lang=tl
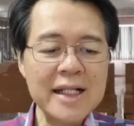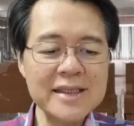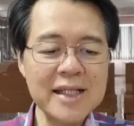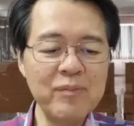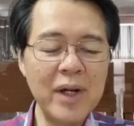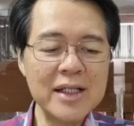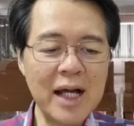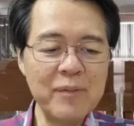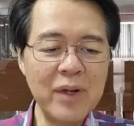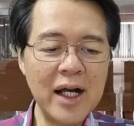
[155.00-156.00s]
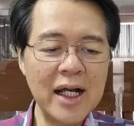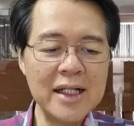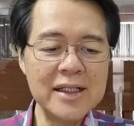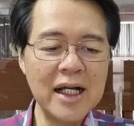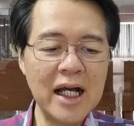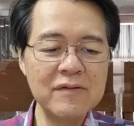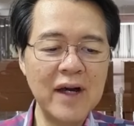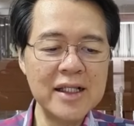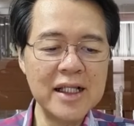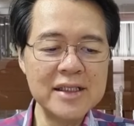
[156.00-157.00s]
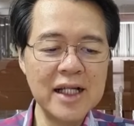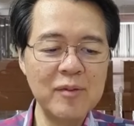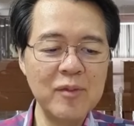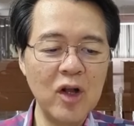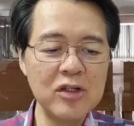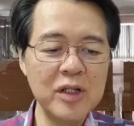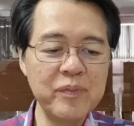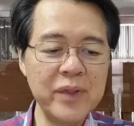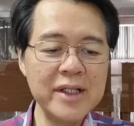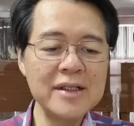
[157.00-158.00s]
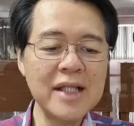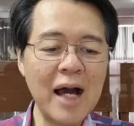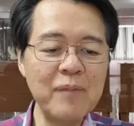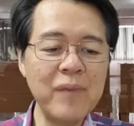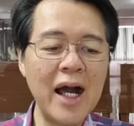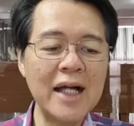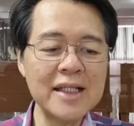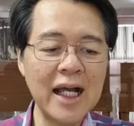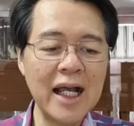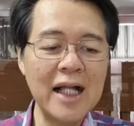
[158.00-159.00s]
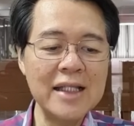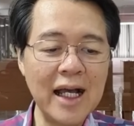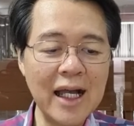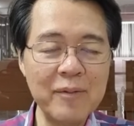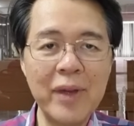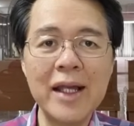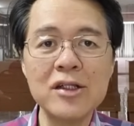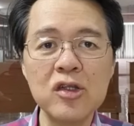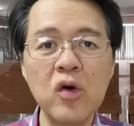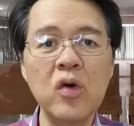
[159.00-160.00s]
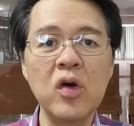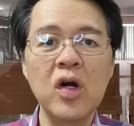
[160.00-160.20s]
Isa pang napakagandang advantage ng amlodipine, napakatagal ng epekto.